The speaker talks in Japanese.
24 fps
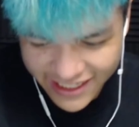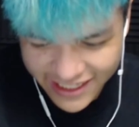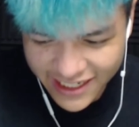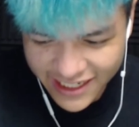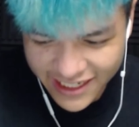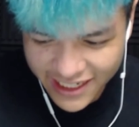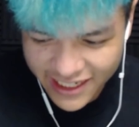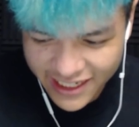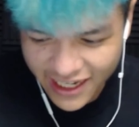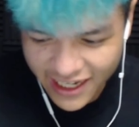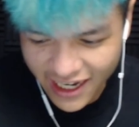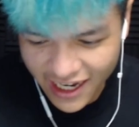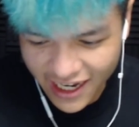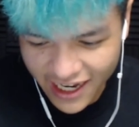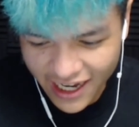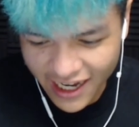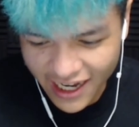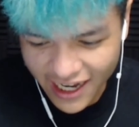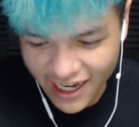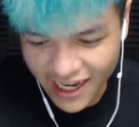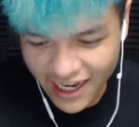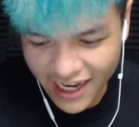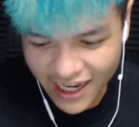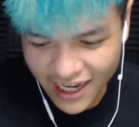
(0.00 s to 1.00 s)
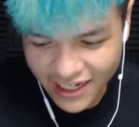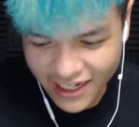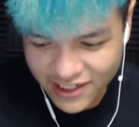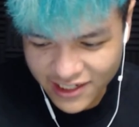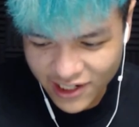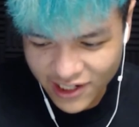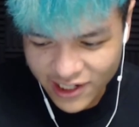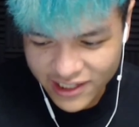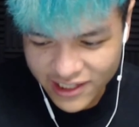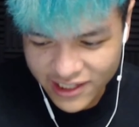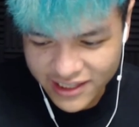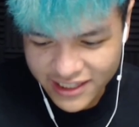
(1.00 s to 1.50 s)
いや
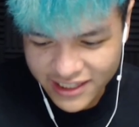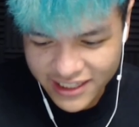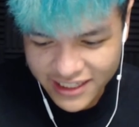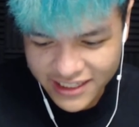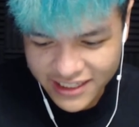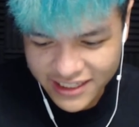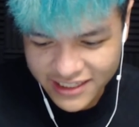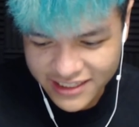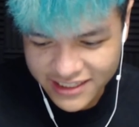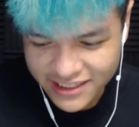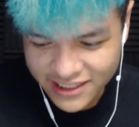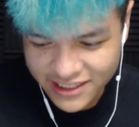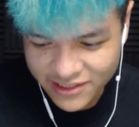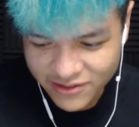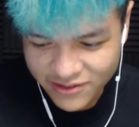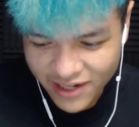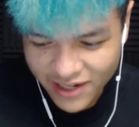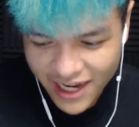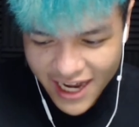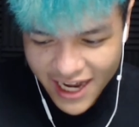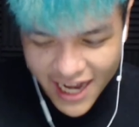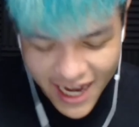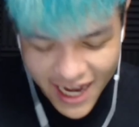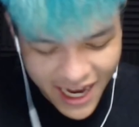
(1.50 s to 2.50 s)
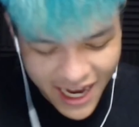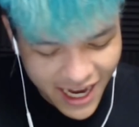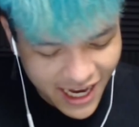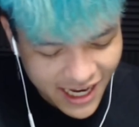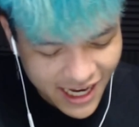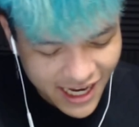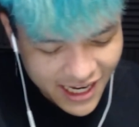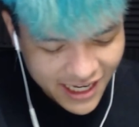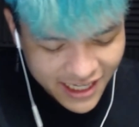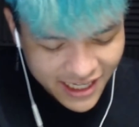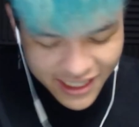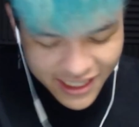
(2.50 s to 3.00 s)
こんにち
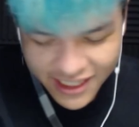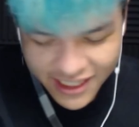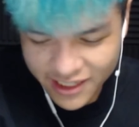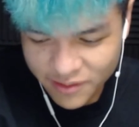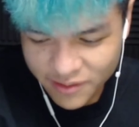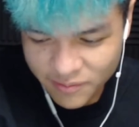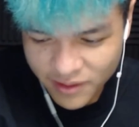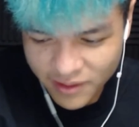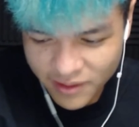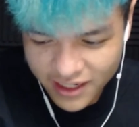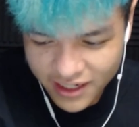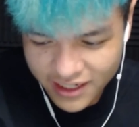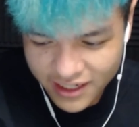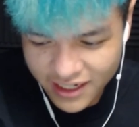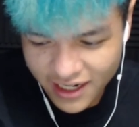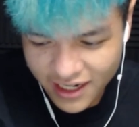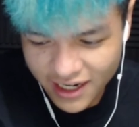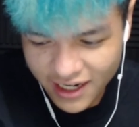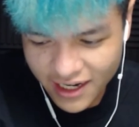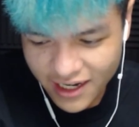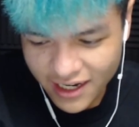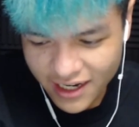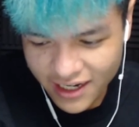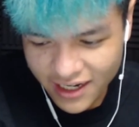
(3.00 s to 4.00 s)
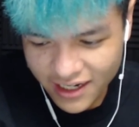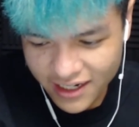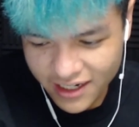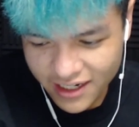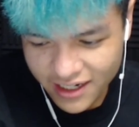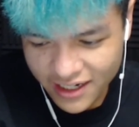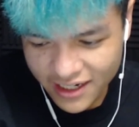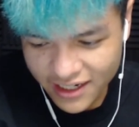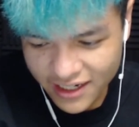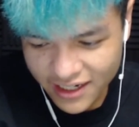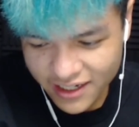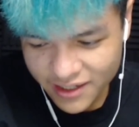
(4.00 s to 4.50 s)
は。暇が、
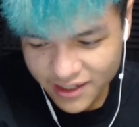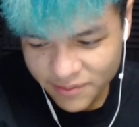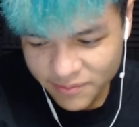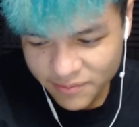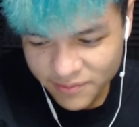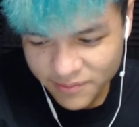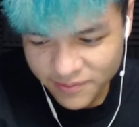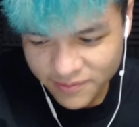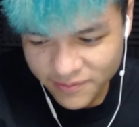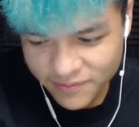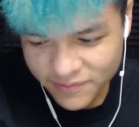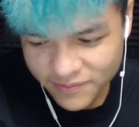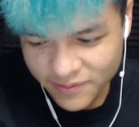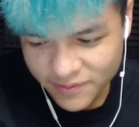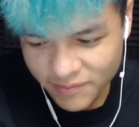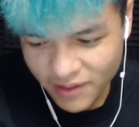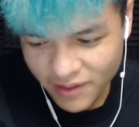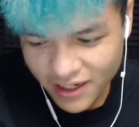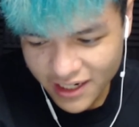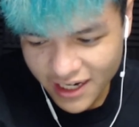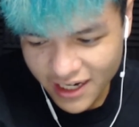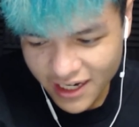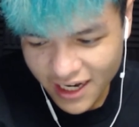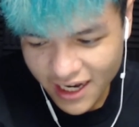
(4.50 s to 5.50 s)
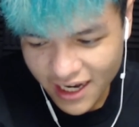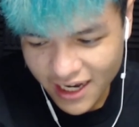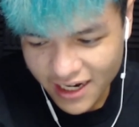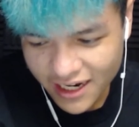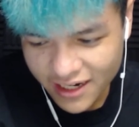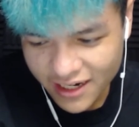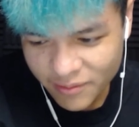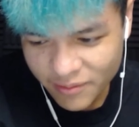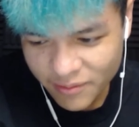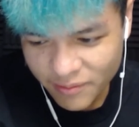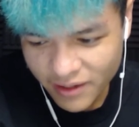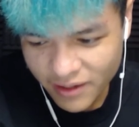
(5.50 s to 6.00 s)
暇があ
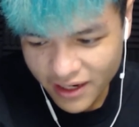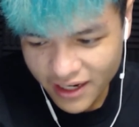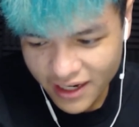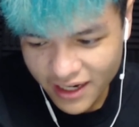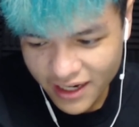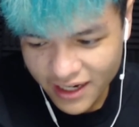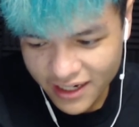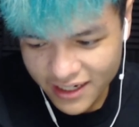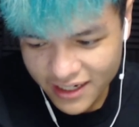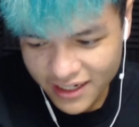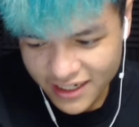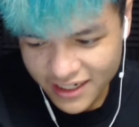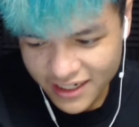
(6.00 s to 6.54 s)
れば。